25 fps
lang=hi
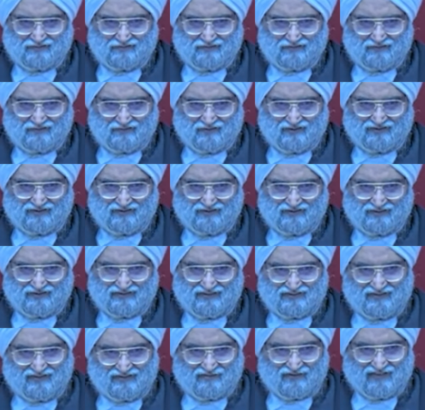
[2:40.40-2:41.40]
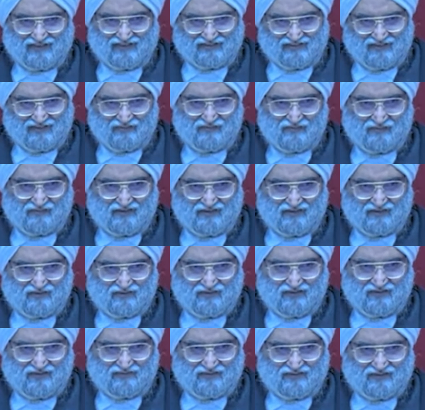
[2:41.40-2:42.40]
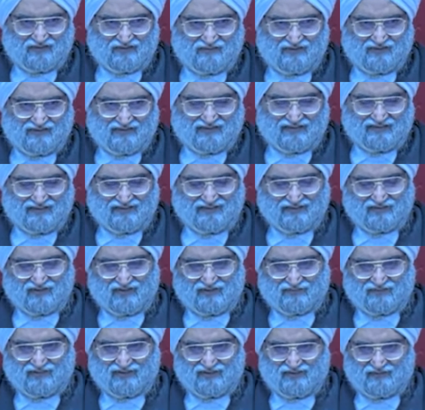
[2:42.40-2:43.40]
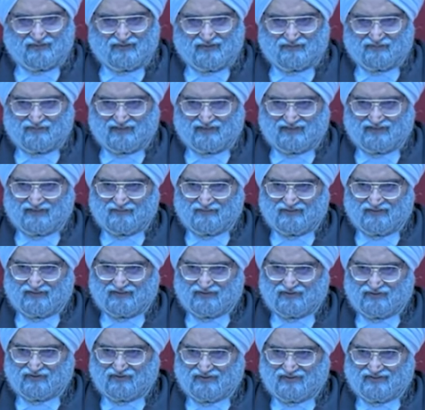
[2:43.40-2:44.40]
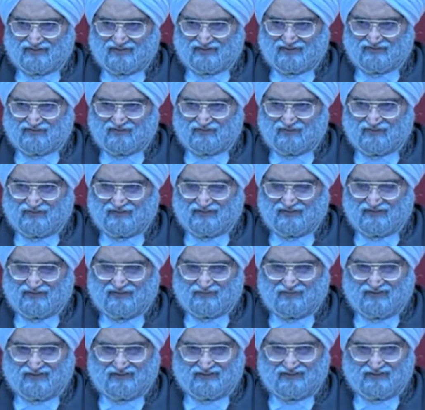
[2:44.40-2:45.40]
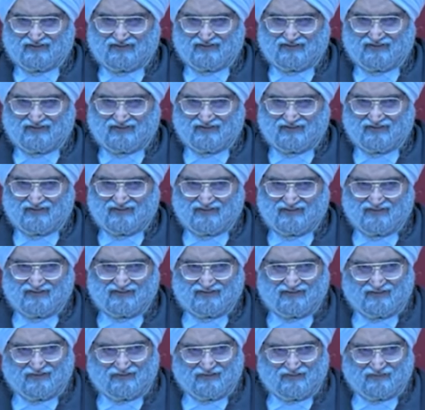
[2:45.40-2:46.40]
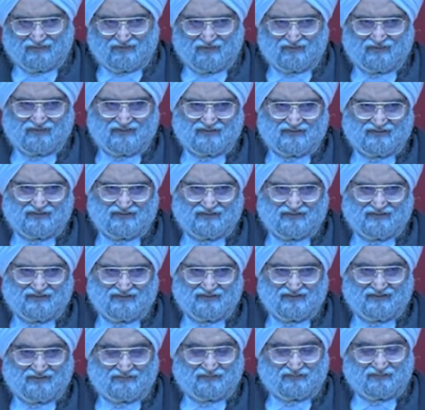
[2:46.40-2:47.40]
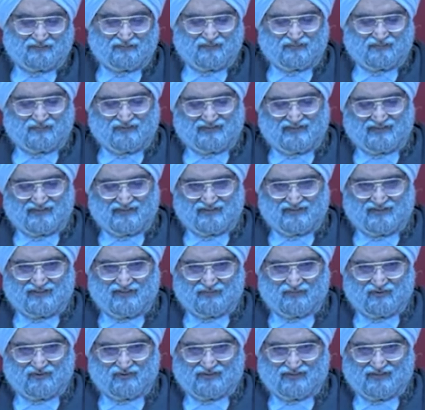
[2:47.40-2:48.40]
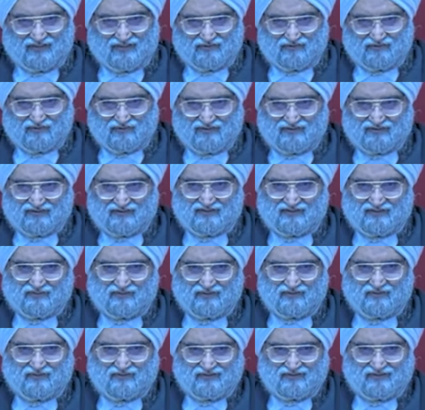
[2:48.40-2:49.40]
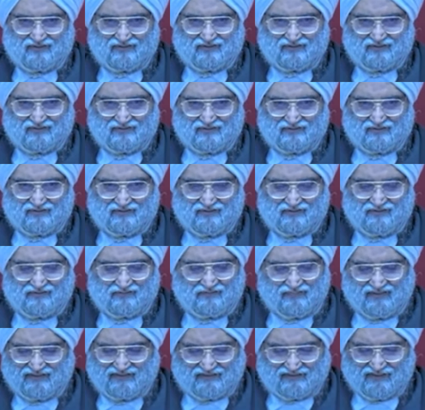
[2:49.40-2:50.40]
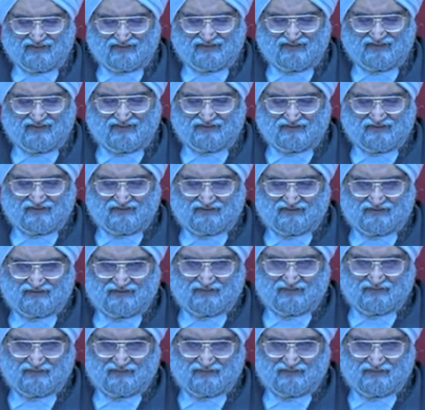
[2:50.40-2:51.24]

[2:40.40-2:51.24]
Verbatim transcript: और जिस दिन वाकई बीमार होगा फिर हमने कहा ये तो आप छह बार बहाने बना चुके सातवीं बार नहीं मानेंगे तब आपको पिछली छह मुस्कुराहटों का सर समझ में आएगा मत करिए ऐसे सर